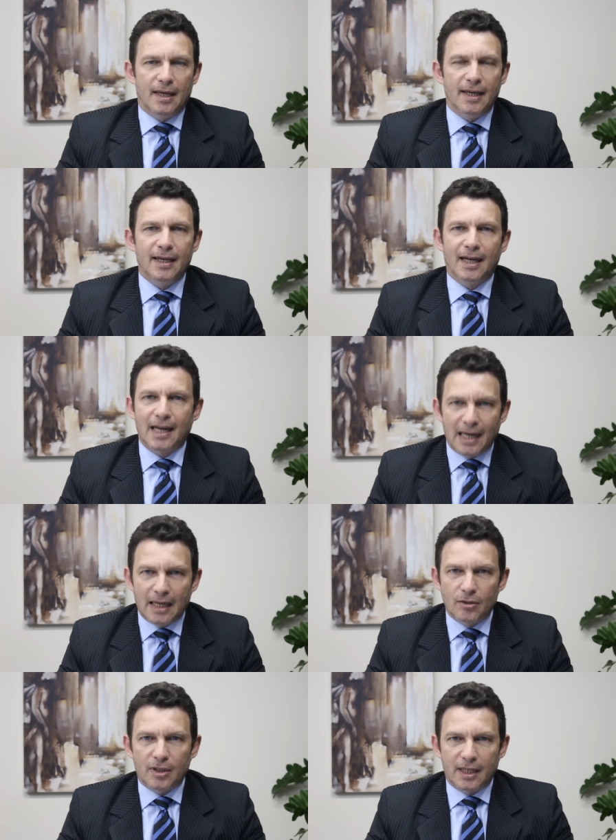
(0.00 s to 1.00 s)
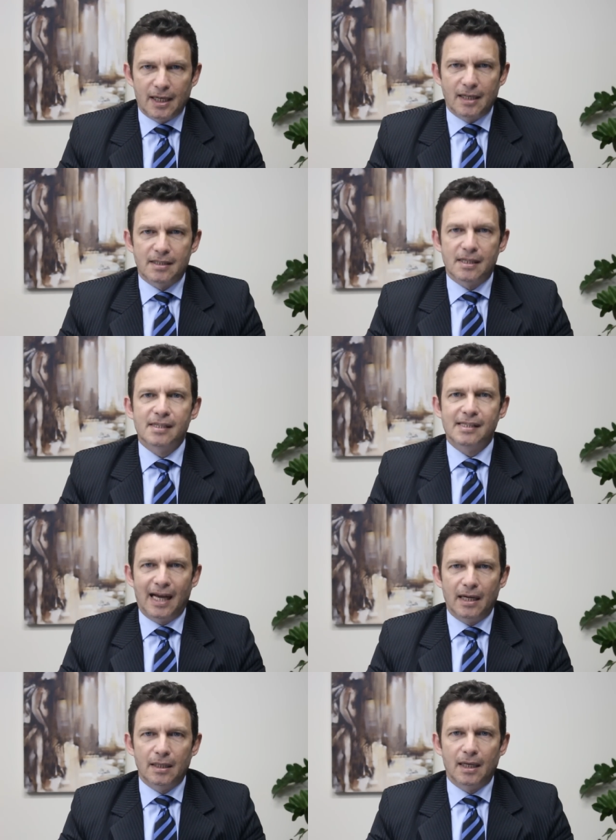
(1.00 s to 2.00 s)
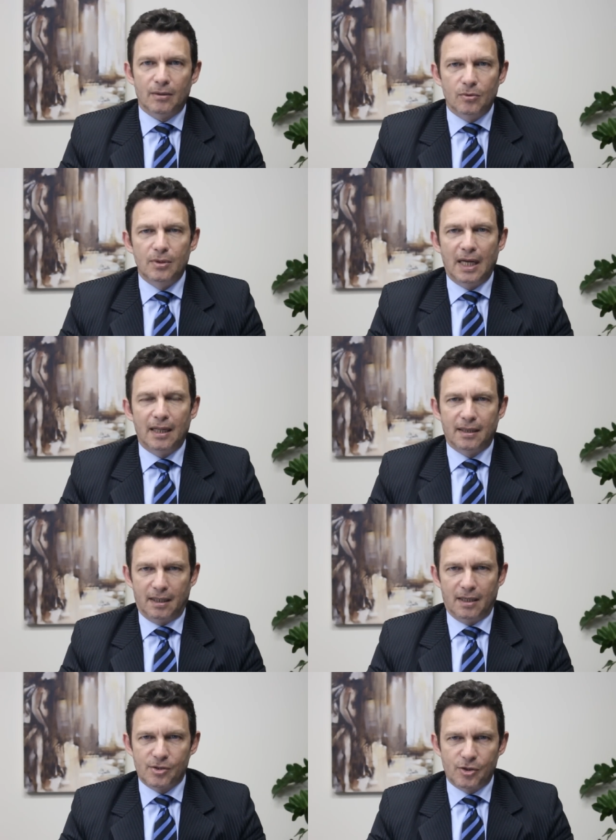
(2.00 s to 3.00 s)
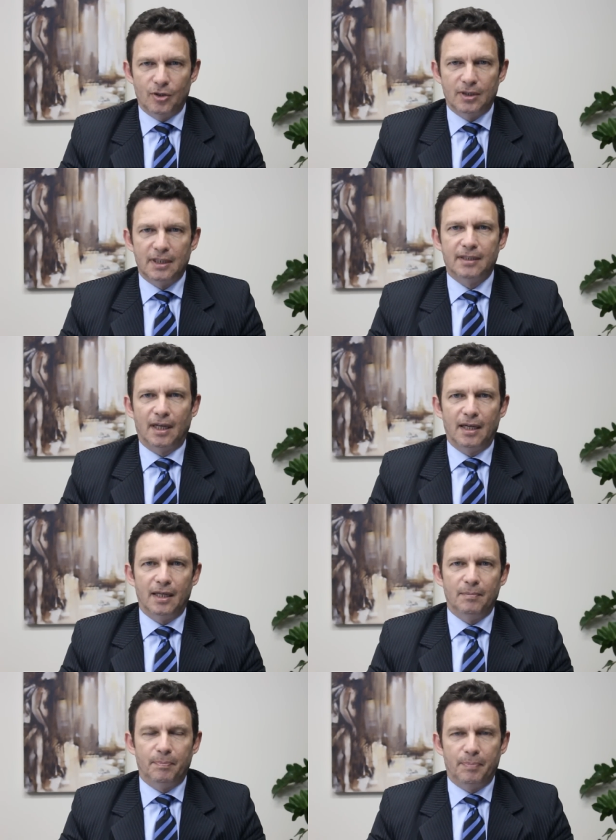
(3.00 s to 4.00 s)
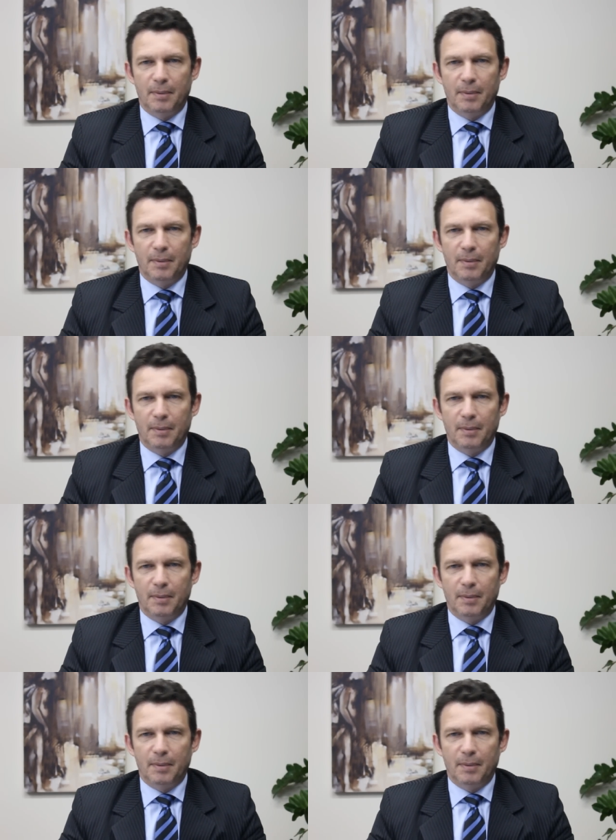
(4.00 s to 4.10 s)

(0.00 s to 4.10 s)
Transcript: Era claro que era necesaria una alteración de esta ley,